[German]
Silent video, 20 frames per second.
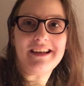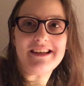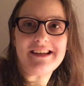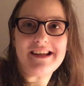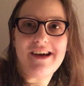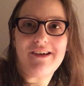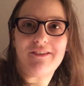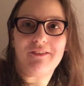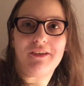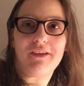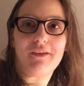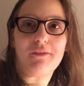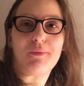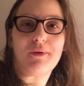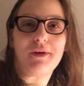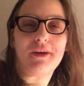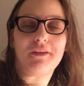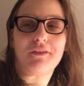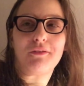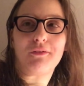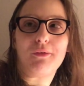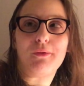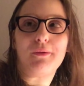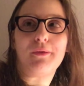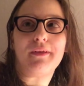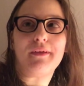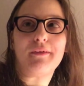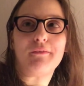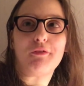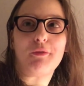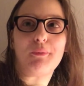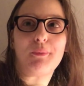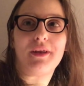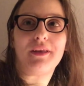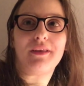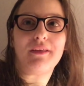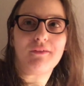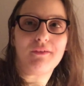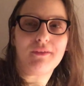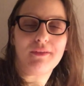genau, das war das kurze
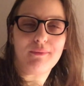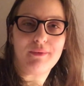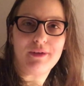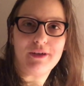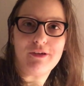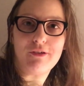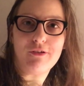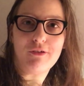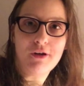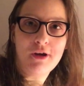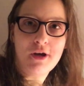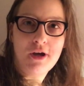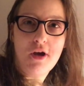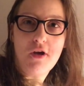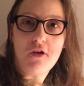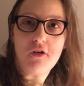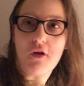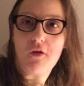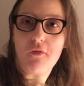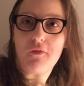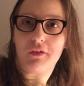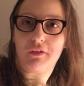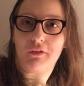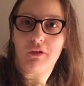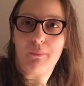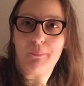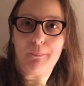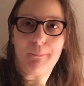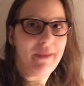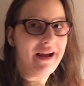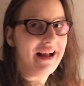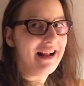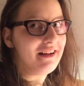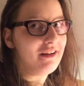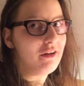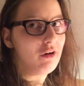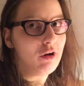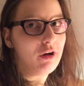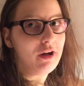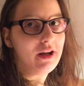Informationsvideo. Ich hoffe, es kommt bald
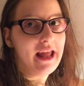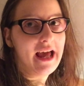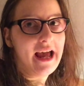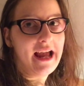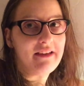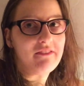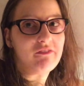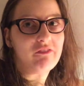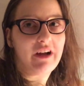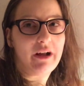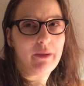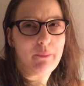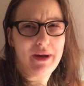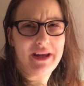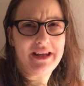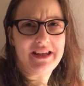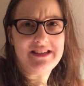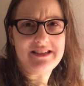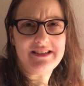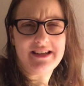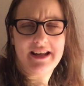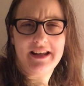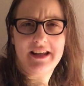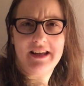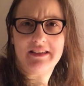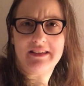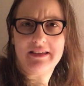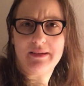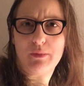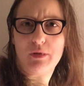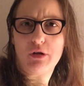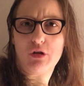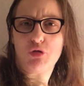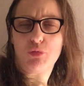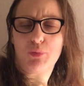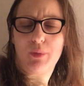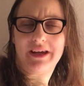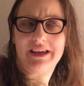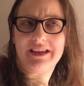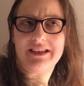online, weil mein Internet
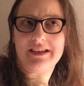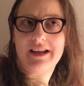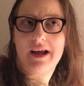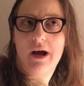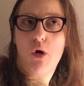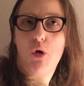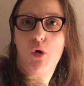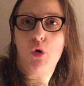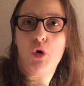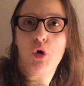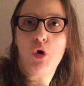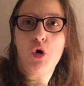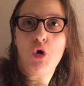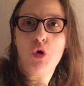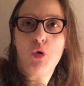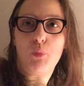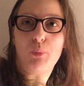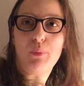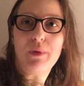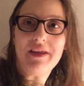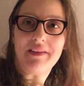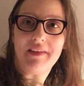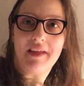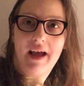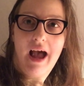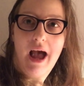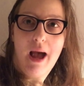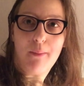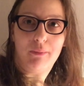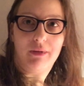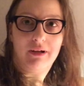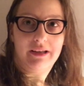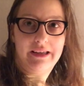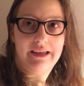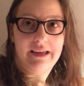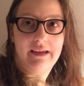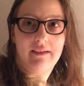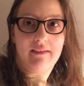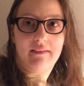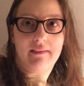dementsprechend auch miserabel
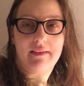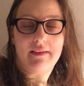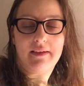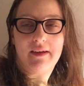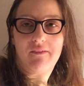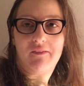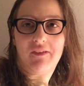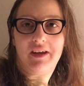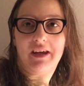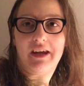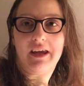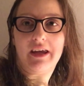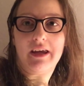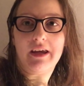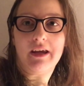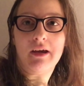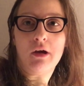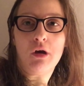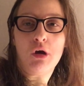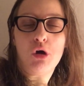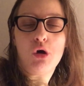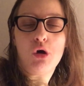hier ist in der WG.